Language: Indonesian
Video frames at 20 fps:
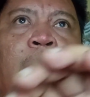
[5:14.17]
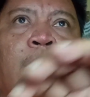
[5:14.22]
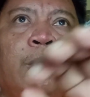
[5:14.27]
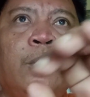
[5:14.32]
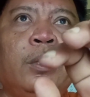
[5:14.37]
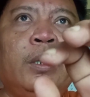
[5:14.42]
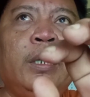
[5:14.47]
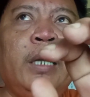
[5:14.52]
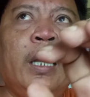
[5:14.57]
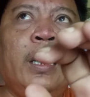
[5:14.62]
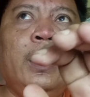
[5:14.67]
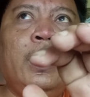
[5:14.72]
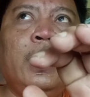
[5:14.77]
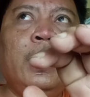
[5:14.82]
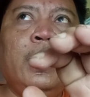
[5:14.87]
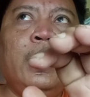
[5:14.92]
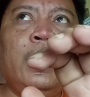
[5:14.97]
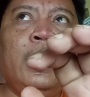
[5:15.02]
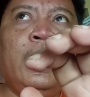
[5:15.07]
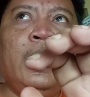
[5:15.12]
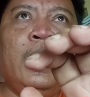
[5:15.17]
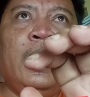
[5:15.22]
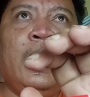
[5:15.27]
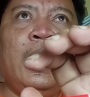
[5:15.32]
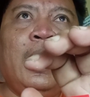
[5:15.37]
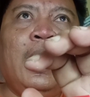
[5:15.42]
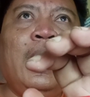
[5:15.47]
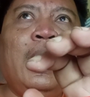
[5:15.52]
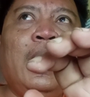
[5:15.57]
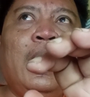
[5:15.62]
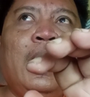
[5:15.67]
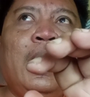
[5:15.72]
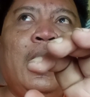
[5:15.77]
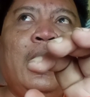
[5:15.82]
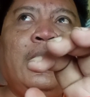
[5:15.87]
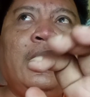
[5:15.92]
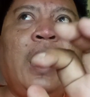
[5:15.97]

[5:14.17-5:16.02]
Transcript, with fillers: kemudian uh,